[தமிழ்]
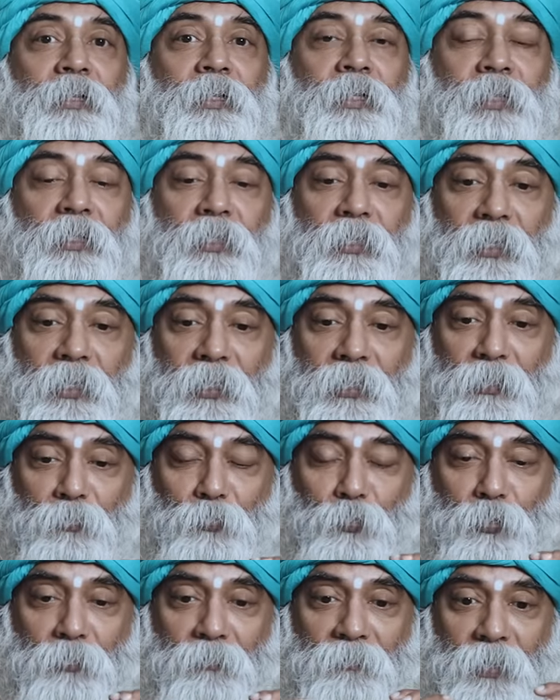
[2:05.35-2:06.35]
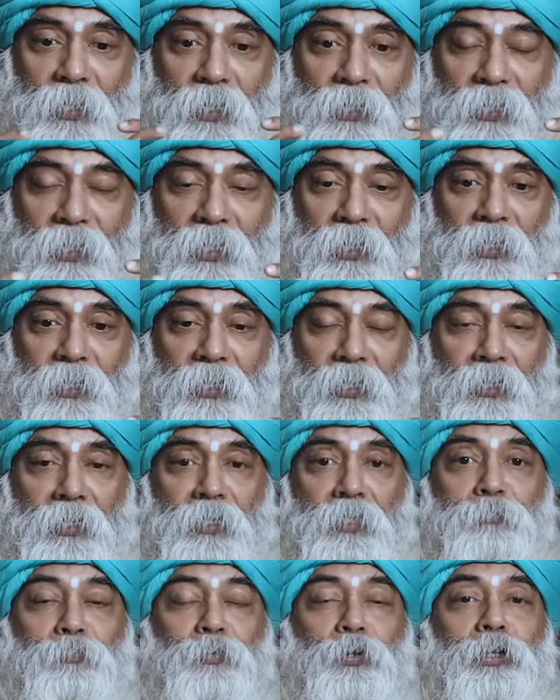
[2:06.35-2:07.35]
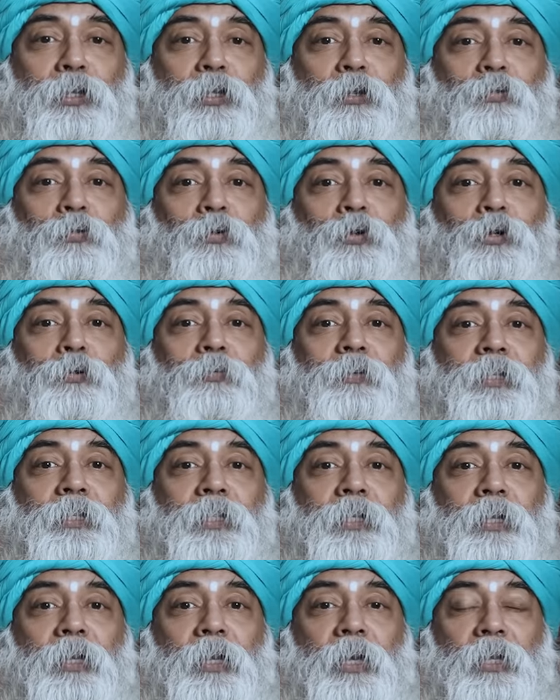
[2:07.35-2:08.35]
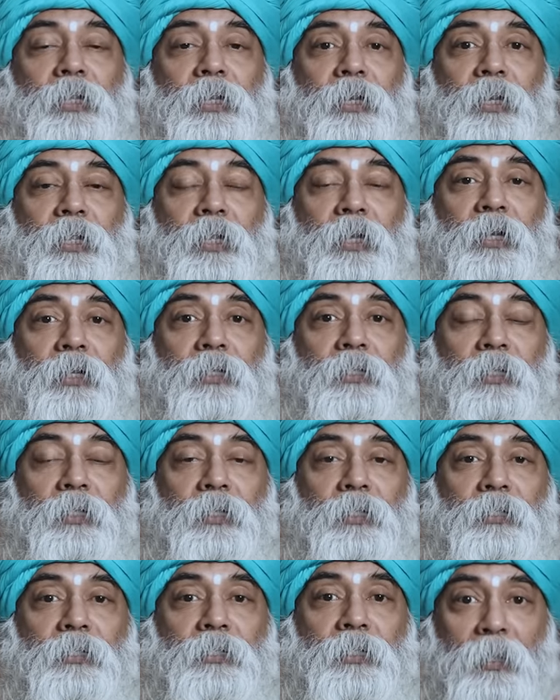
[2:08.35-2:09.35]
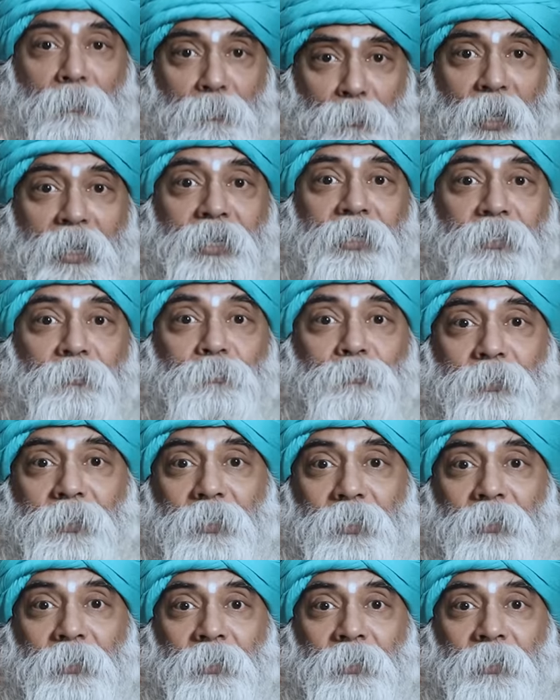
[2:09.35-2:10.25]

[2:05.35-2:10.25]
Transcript: நீங்கள் அதை உங்கள் வாழ்க்கையில் நடைமுறைக்கு கொண்டு வந்தீங்களா இல்லையாங்கிறது தான் பாயிண்ட் இப்போ